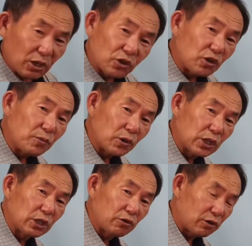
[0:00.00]
추목
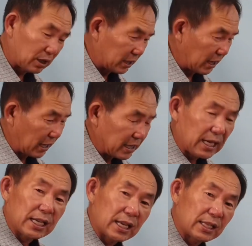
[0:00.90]
기술은 제가
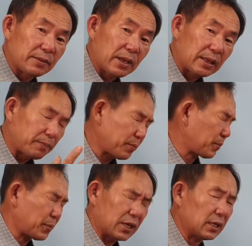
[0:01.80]
이야기를 했지만
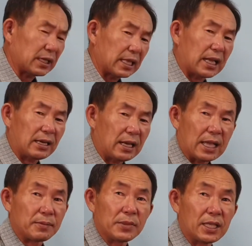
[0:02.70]
별거 대단한 거
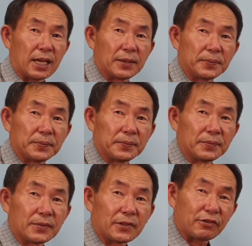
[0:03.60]
아닙니다.
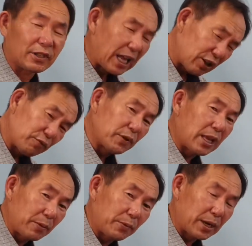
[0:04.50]
그건 한두 번
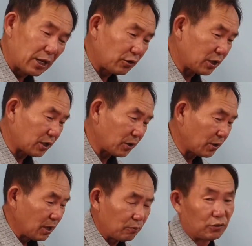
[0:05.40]
해보면 할 수 있어요.
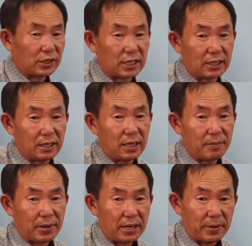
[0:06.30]
문제는
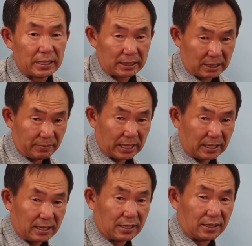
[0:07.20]
팔관근을
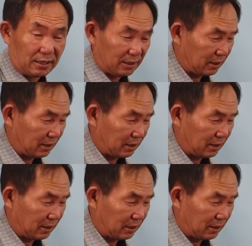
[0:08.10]
만드는 거.